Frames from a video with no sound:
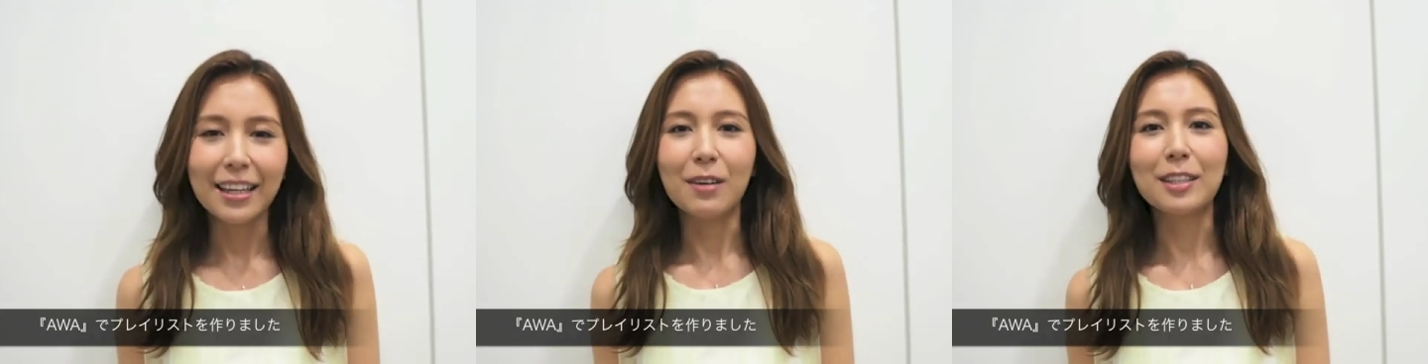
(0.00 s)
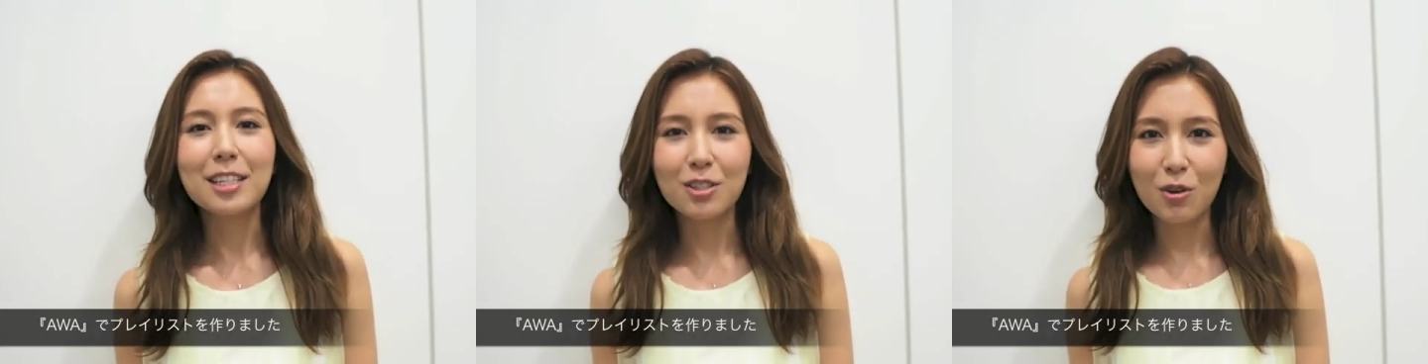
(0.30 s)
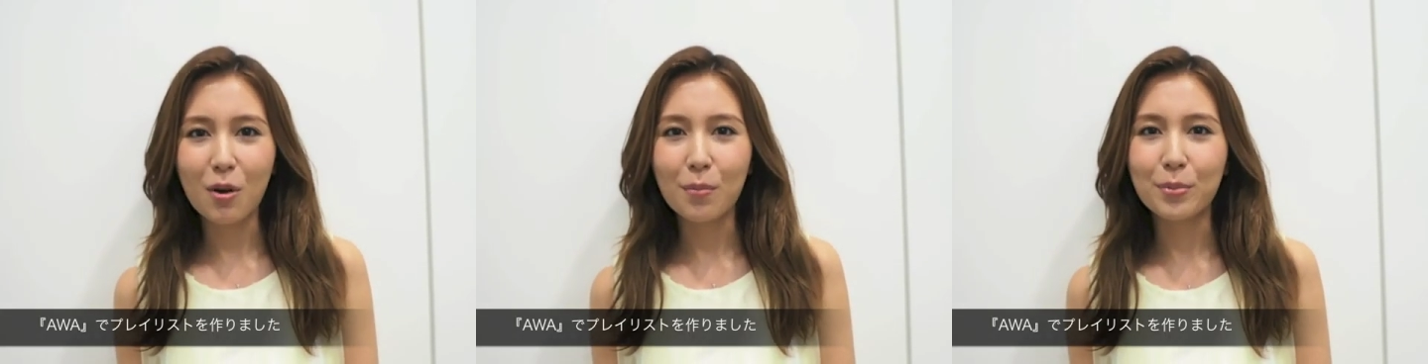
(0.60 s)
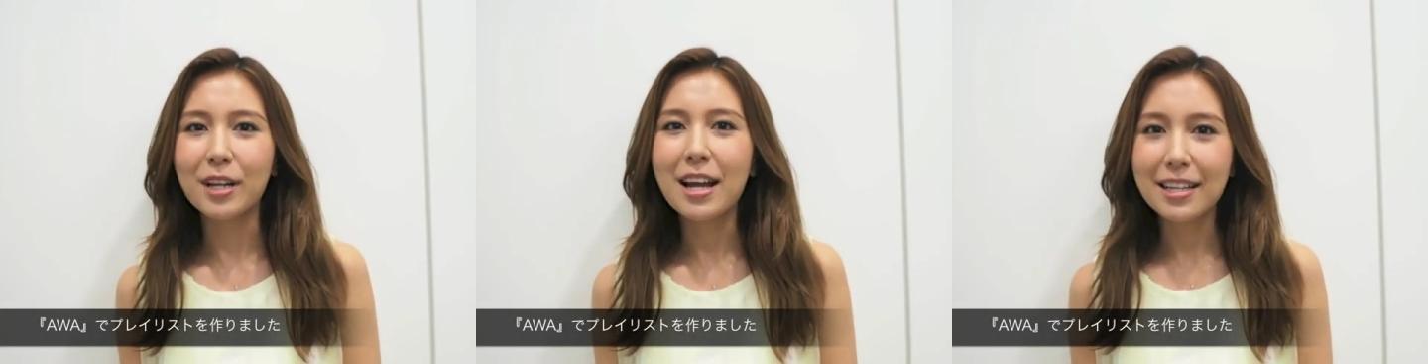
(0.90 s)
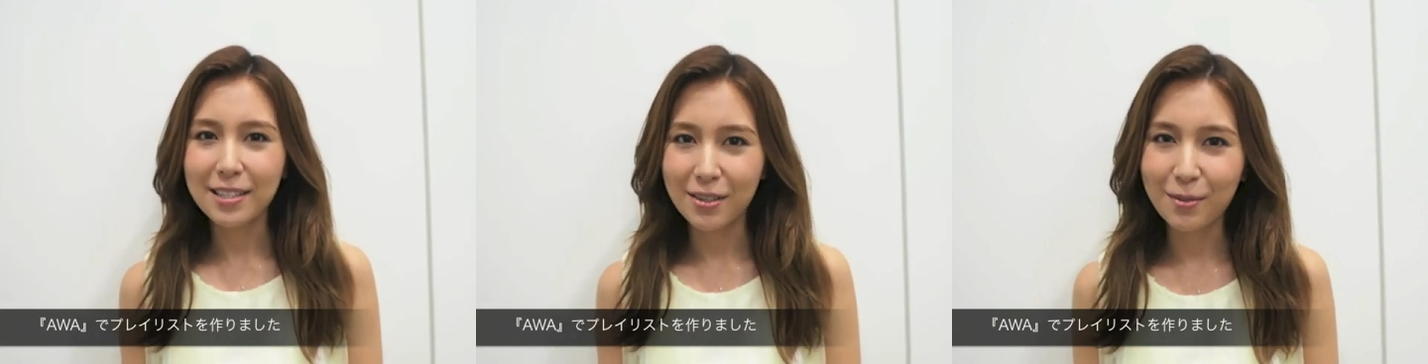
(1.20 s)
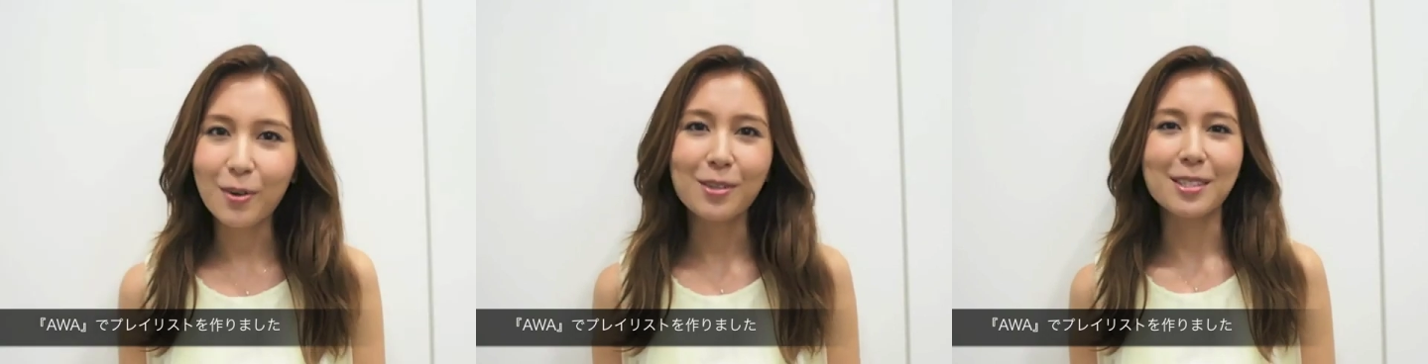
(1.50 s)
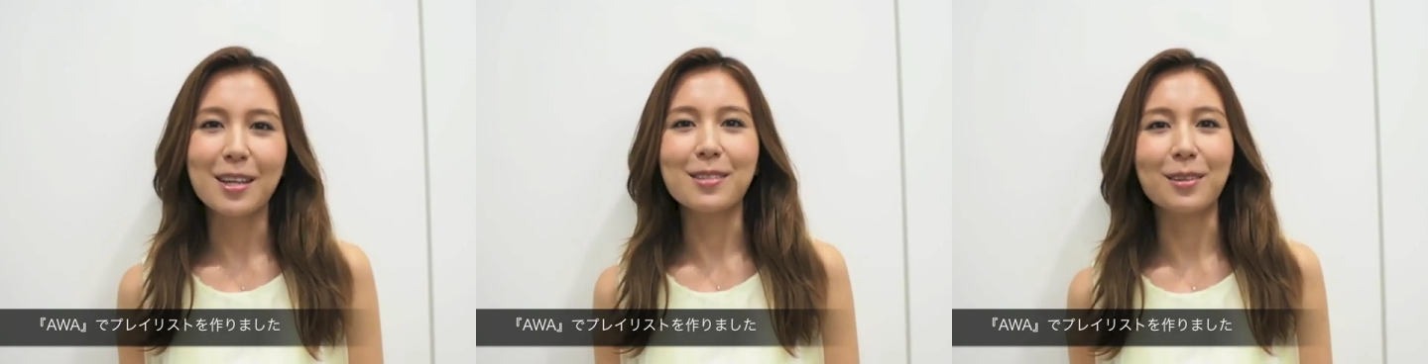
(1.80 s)
えー、私のプレイリストも
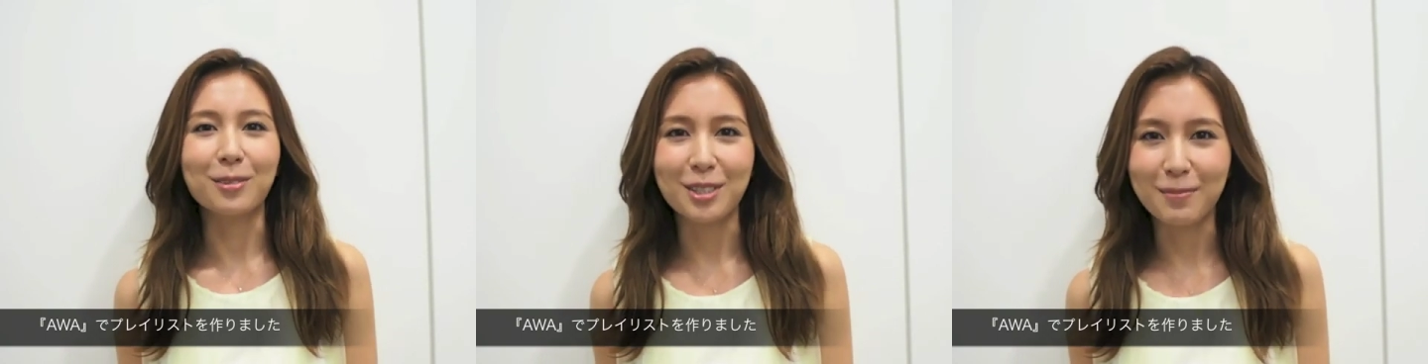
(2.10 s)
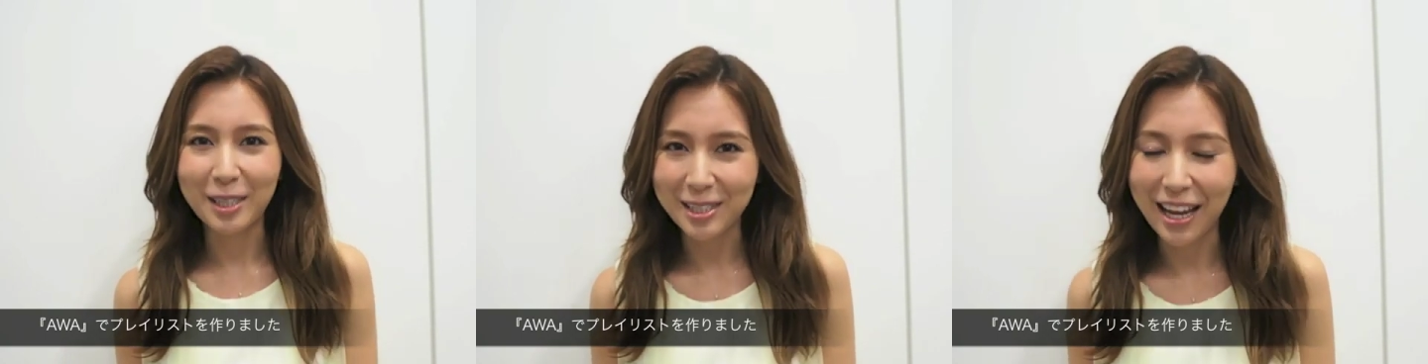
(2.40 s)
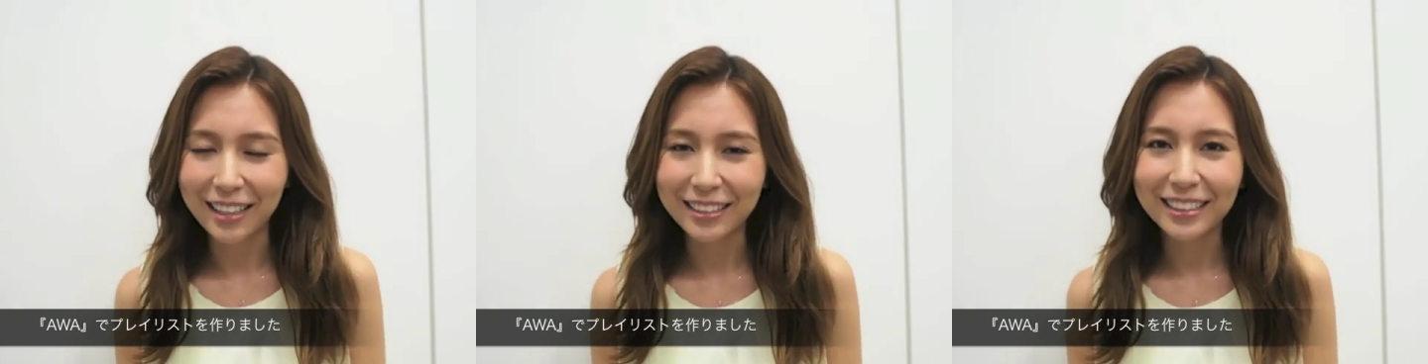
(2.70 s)
制作しました。